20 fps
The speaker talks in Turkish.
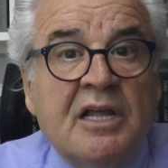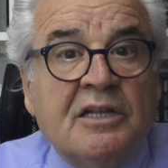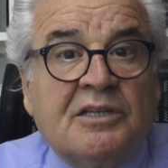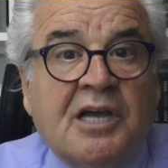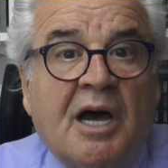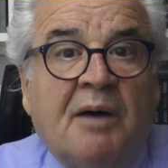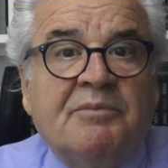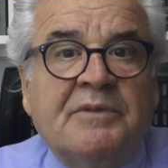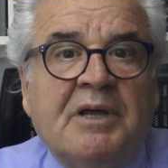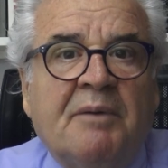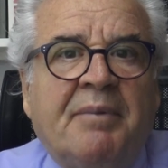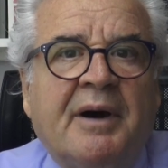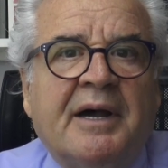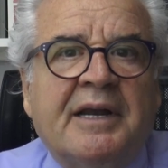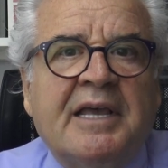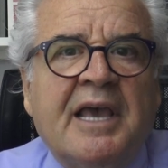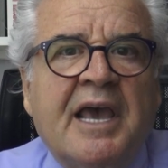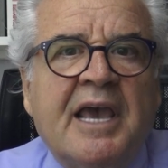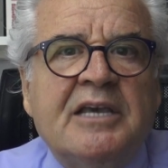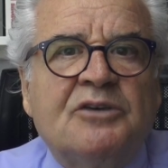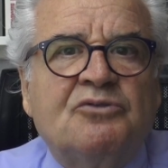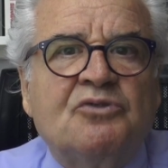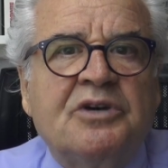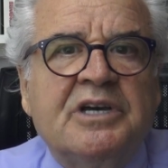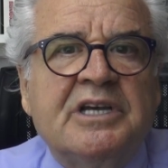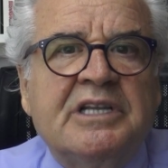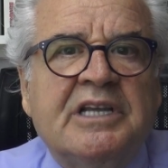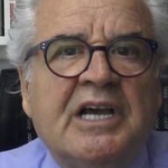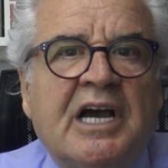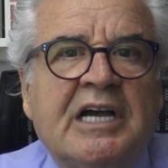Tam da paraya en
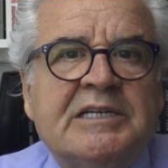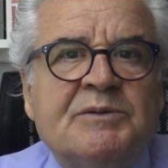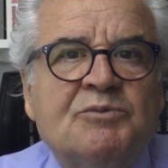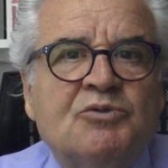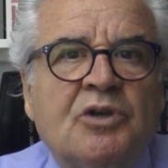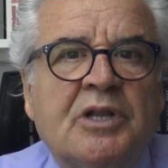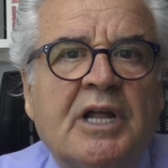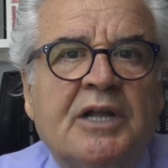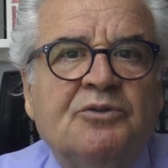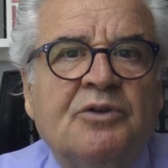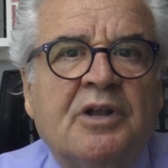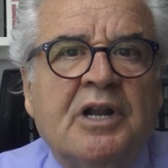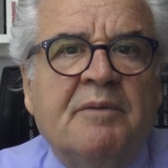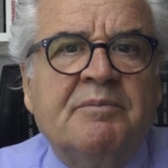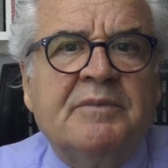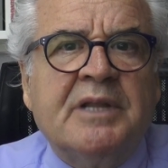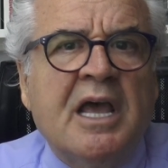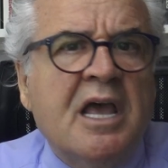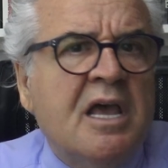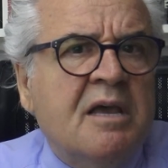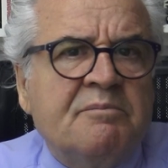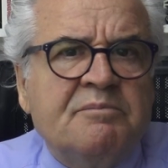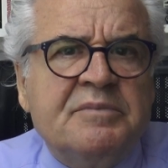çok ihtiyacımız olan dönemde.